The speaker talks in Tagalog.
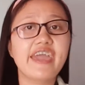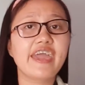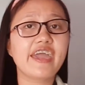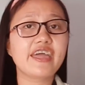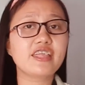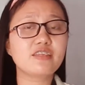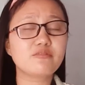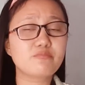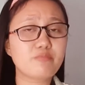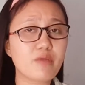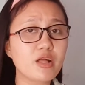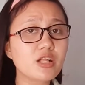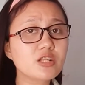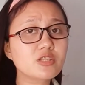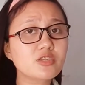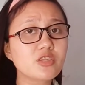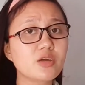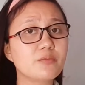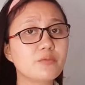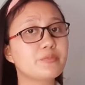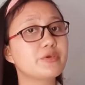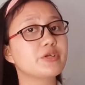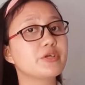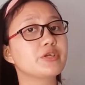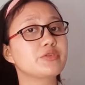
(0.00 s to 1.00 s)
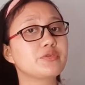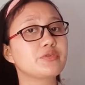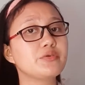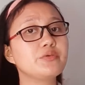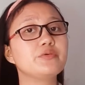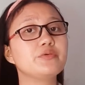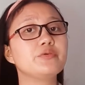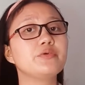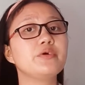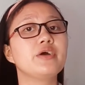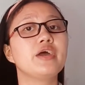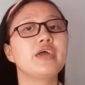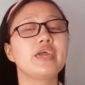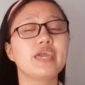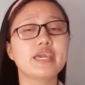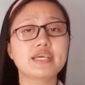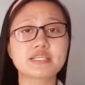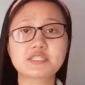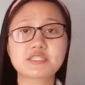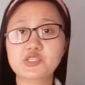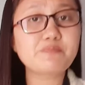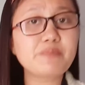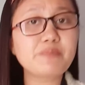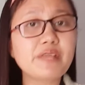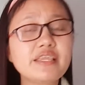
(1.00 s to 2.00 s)
And milk number two
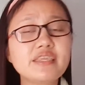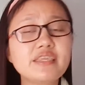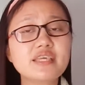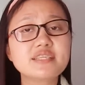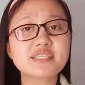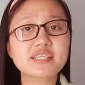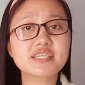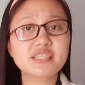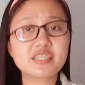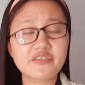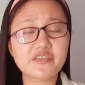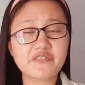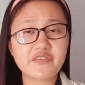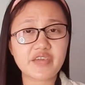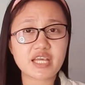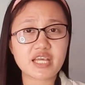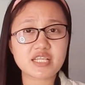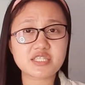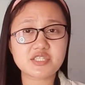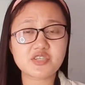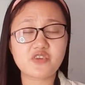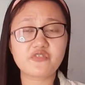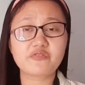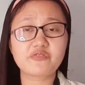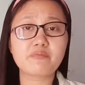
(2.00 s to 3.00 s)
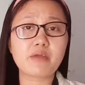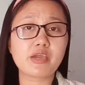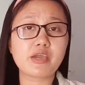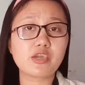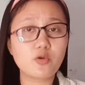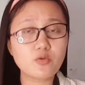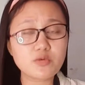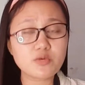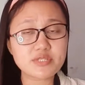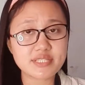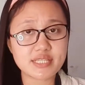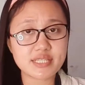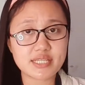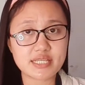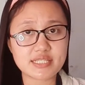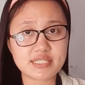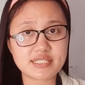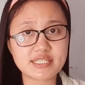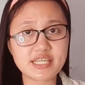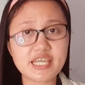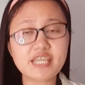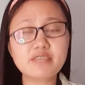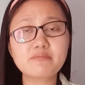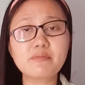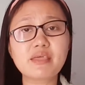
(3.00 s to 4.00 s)
is explain the significance of
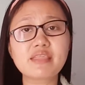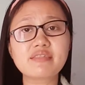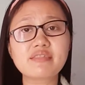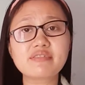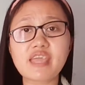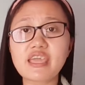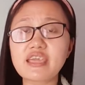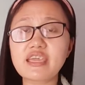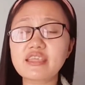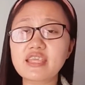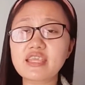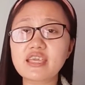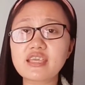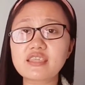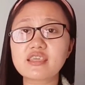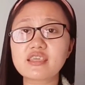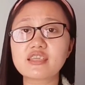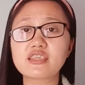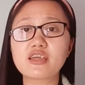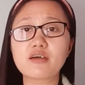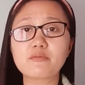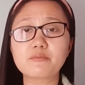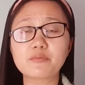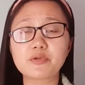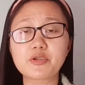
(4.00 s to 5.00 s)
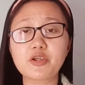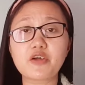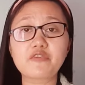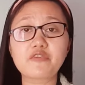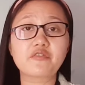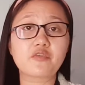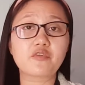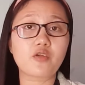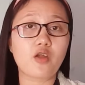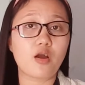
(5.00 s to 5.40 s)
meiosis in maintaining the number of